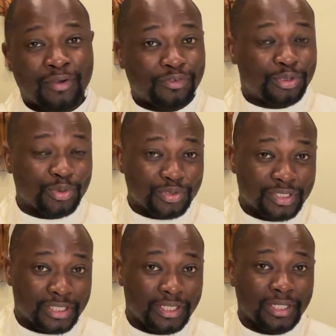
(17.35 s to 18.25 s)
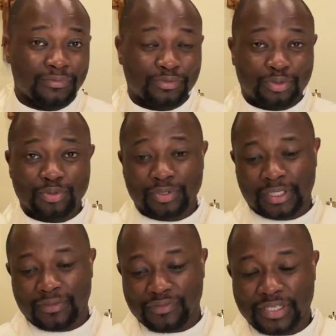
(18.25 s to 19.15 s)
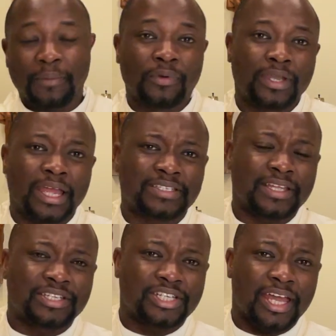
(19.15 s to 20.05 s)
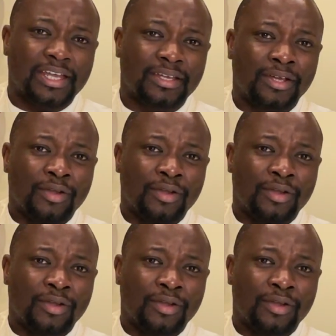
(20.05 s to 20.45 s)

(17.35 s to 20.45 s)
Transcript: vous tous qui et vous toutes qui vous abonnez à cette chaîne,